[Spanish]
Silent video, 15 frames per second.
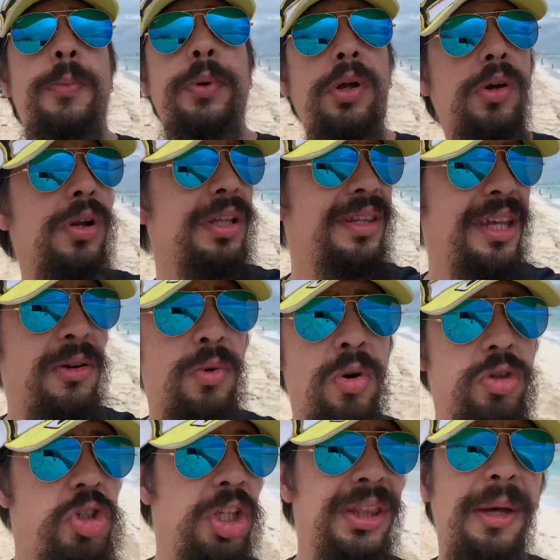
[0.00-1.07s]
pero creo que tiene un
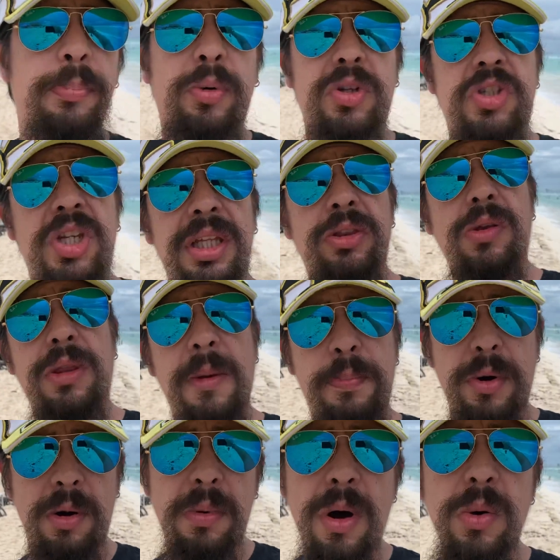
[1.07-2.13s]
80% de
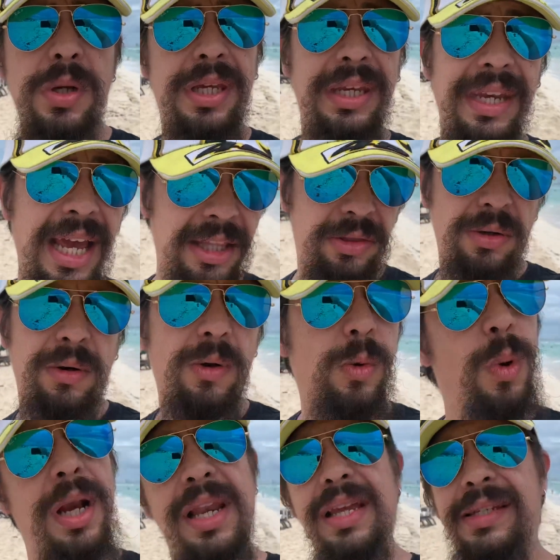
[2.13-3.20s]
Provoke Nato lo
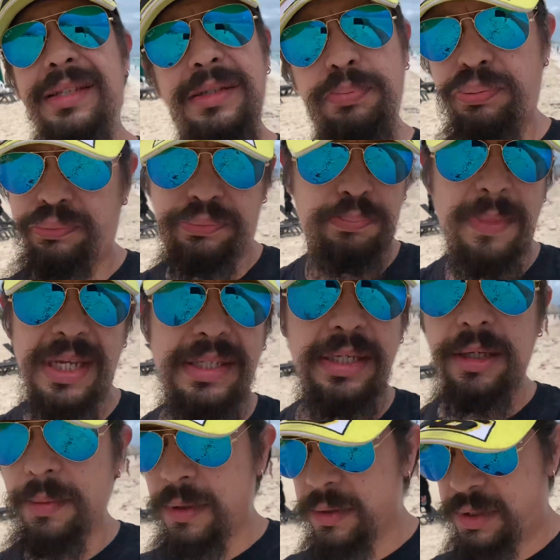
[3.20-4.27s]
cual es
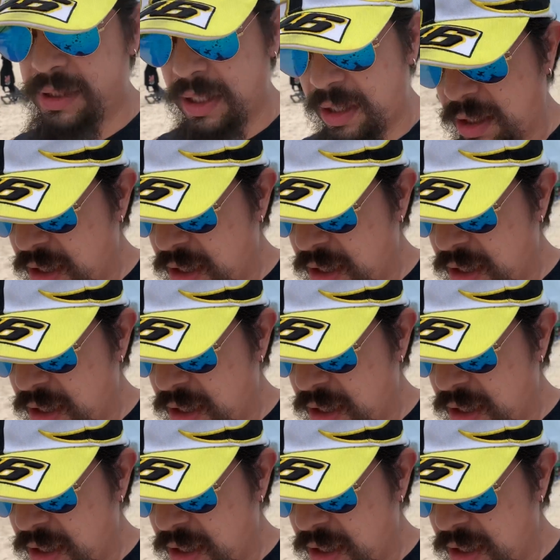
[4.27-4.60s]
masivo, o sea,